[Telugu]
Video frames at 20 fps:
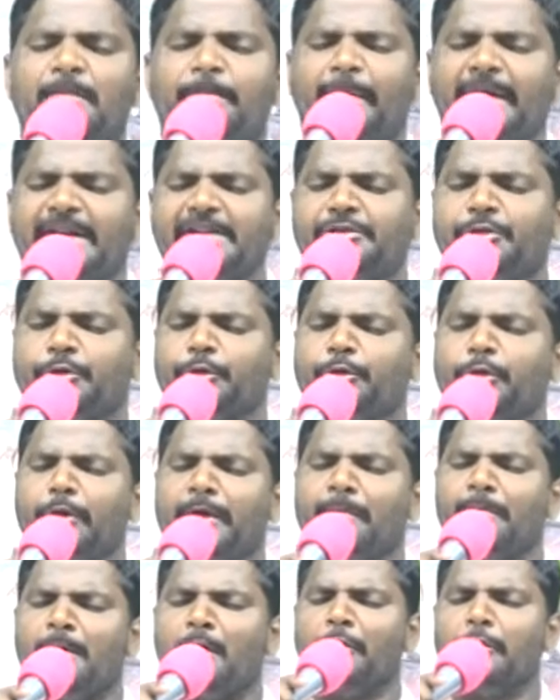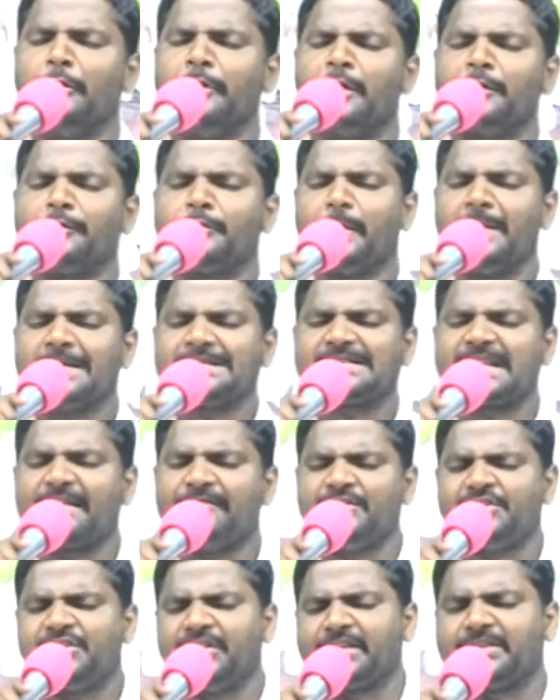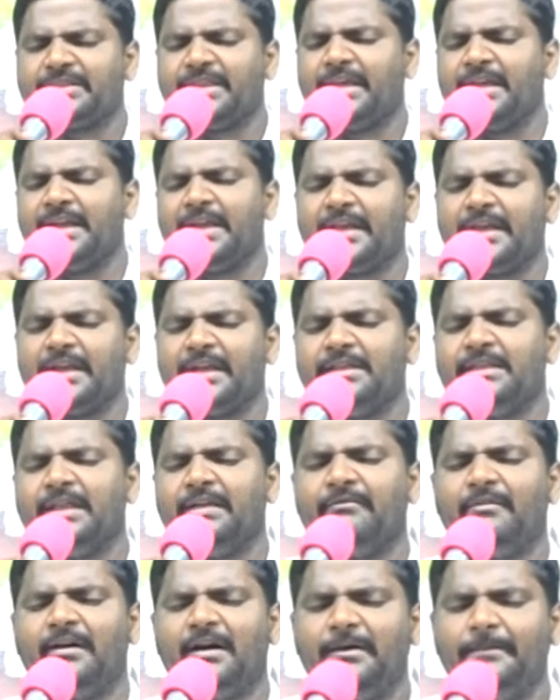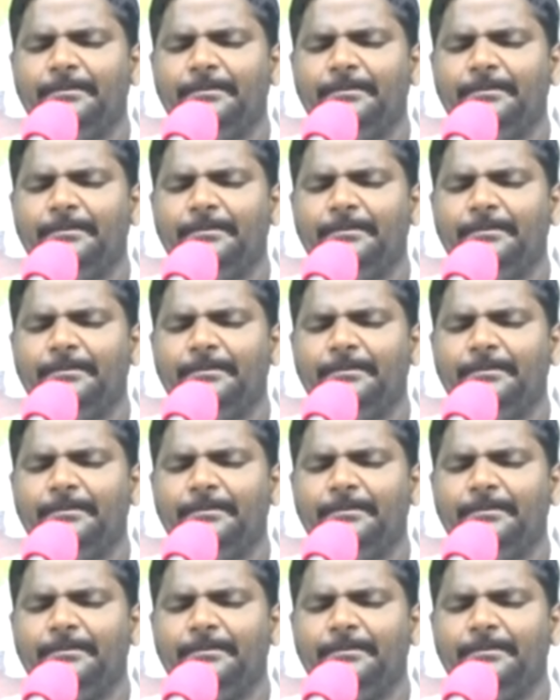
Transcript: పరిశుద్ధుడ మహోన్నతుడ సర్వశక్తి కలిగిన దేవ